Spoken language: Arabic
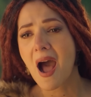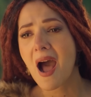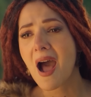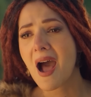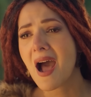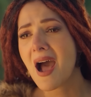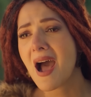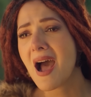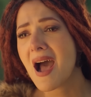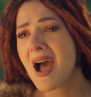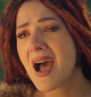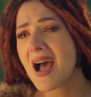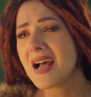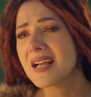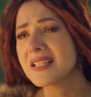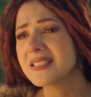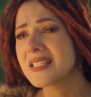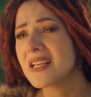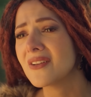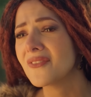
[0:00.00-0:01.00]

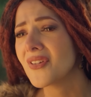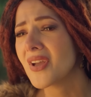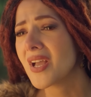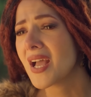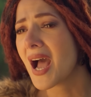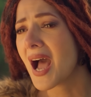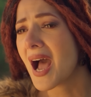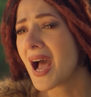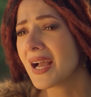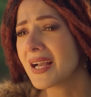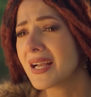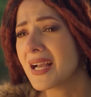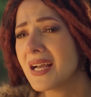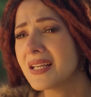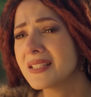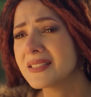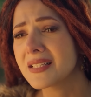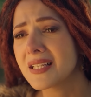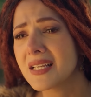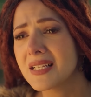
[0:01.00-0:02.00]
عادي في
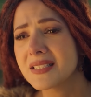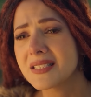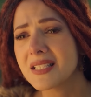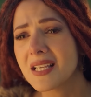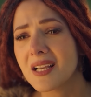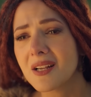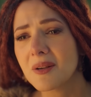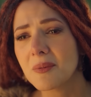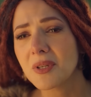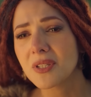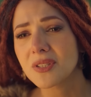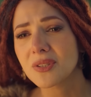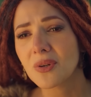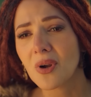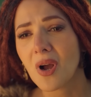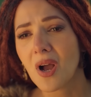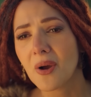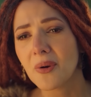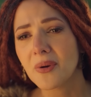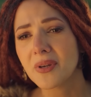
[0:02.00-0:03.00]
حاجات كتير
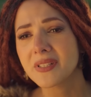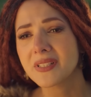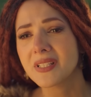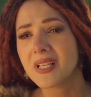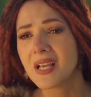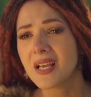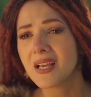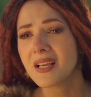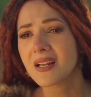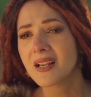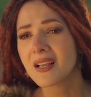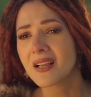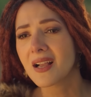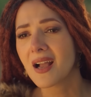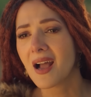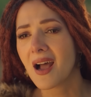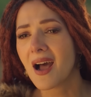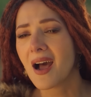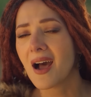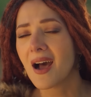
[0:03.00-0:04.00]
بتروح
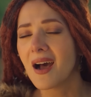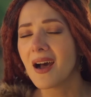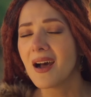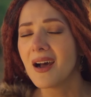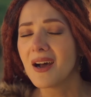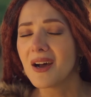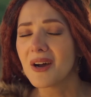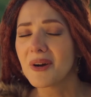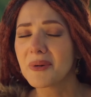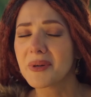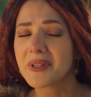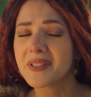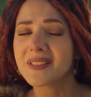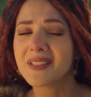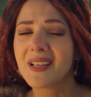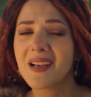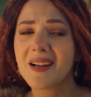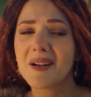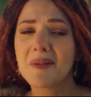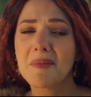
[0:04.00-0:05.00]
وترجع
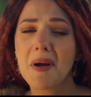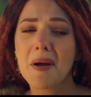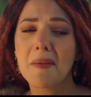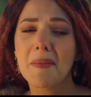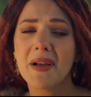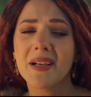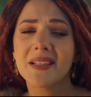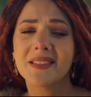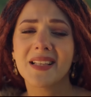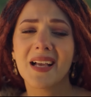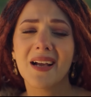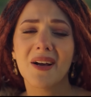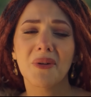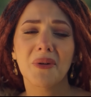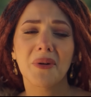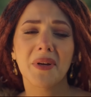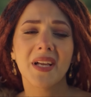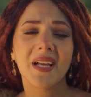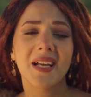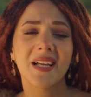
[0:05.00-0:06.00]
والضربة
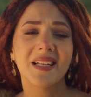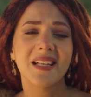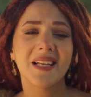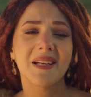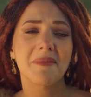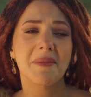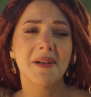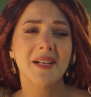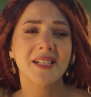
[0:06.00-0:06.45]
بتقويني